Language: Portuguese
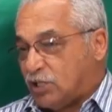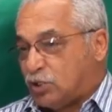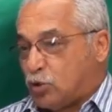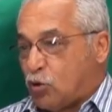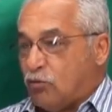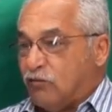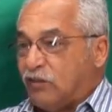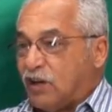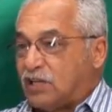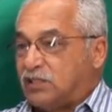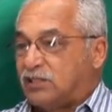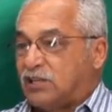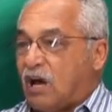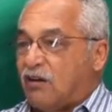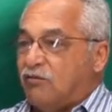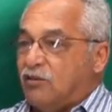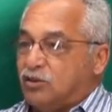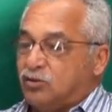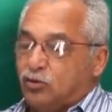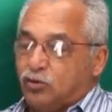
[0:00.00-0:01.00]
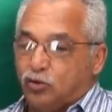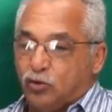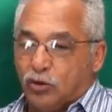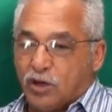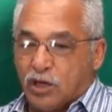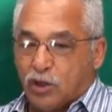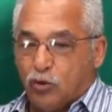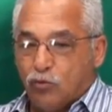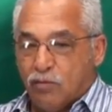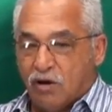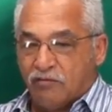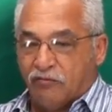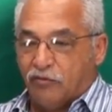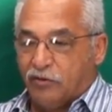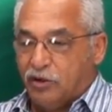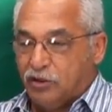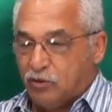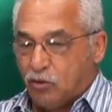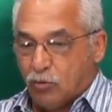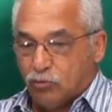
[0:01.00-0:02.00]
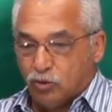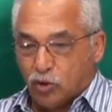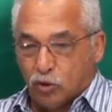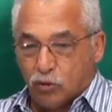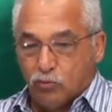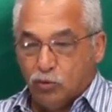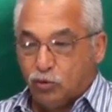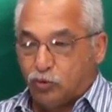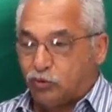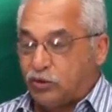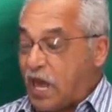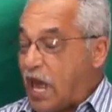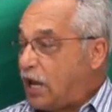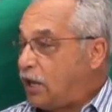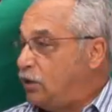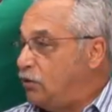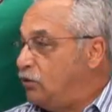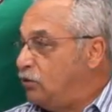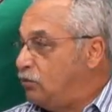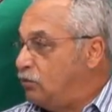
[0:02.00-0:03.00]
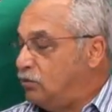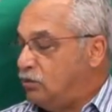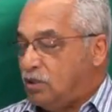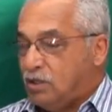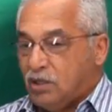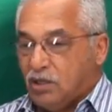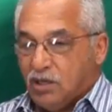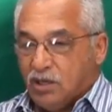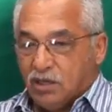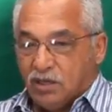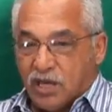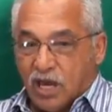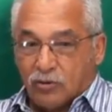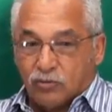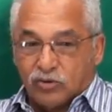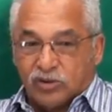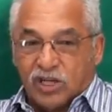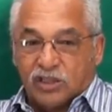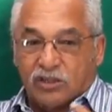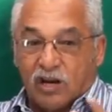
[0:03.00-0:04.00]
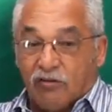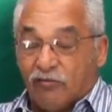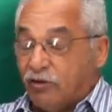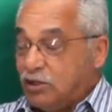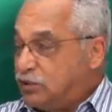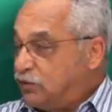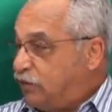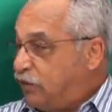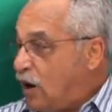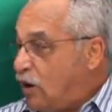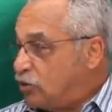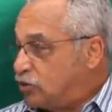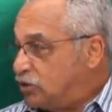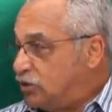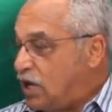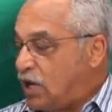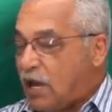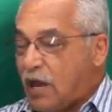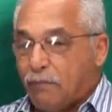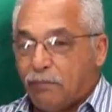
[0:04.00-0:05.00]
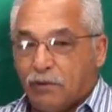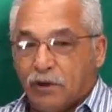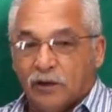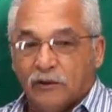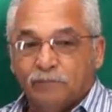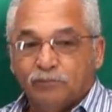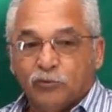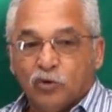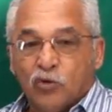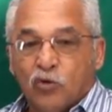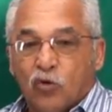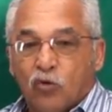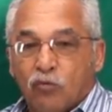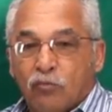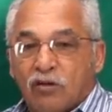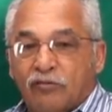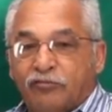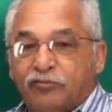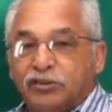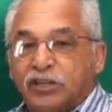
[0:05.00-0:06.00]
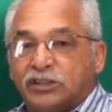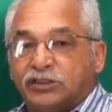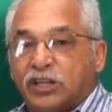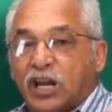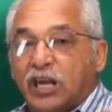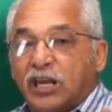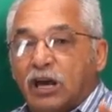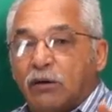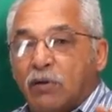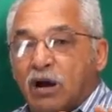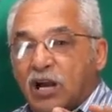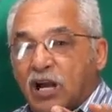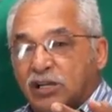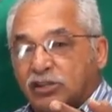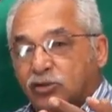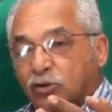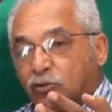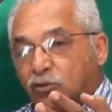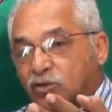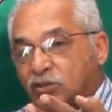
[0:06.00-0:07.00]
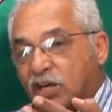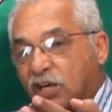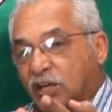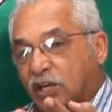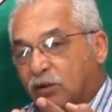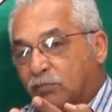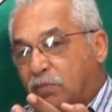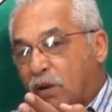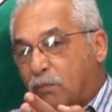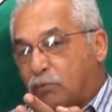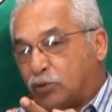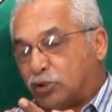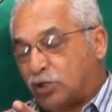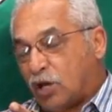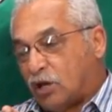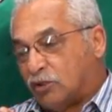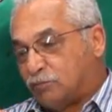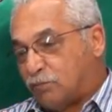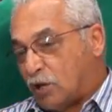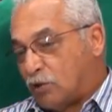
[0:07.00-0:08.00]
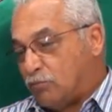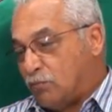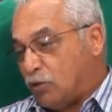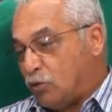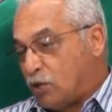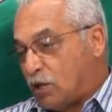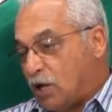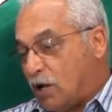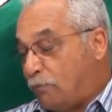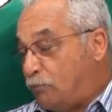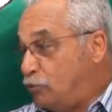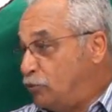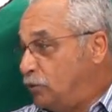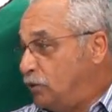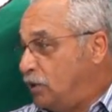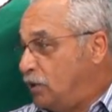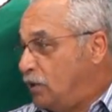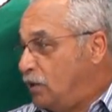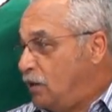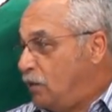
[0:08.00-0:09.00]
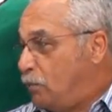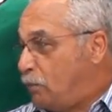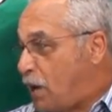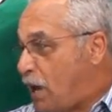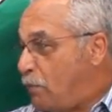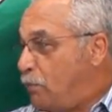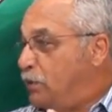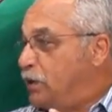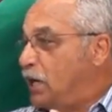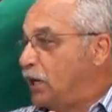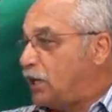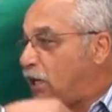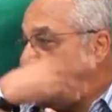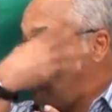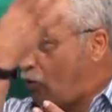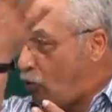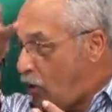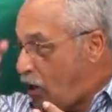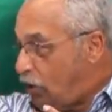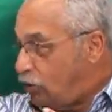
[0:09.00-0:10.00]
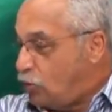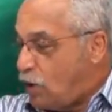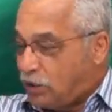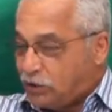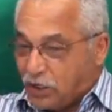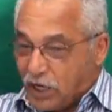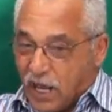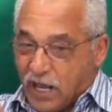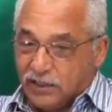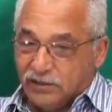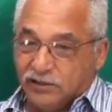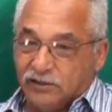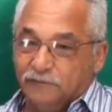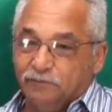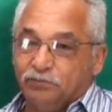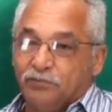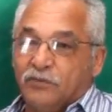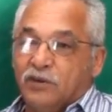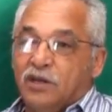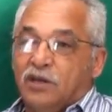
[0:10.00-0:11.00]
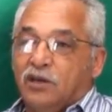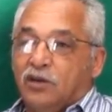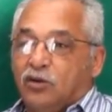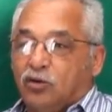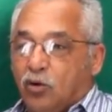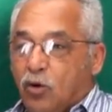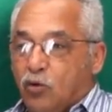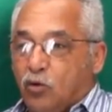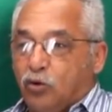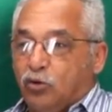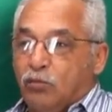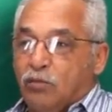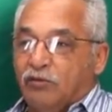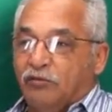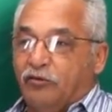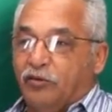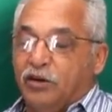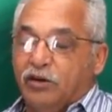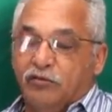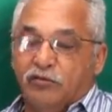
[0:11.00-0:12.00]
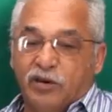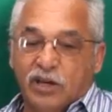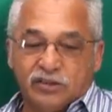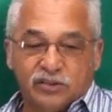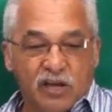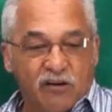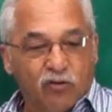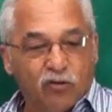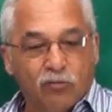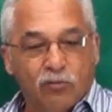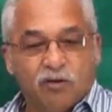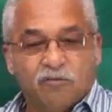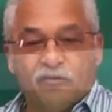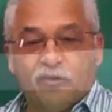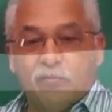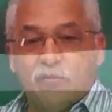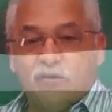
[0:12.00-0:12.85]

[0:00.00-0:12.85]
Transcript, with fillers: gente conversava antes do jogo é que o Manfrini, como jogador muito técnico, que era um centroavante falso na época, o Manfrini atraía a marcação do zagueiro para puxá-lo para o meio-campo, para abrir aquele corredor atrás. Então, quando o Manfrini vinha, eles davam no Manfrini,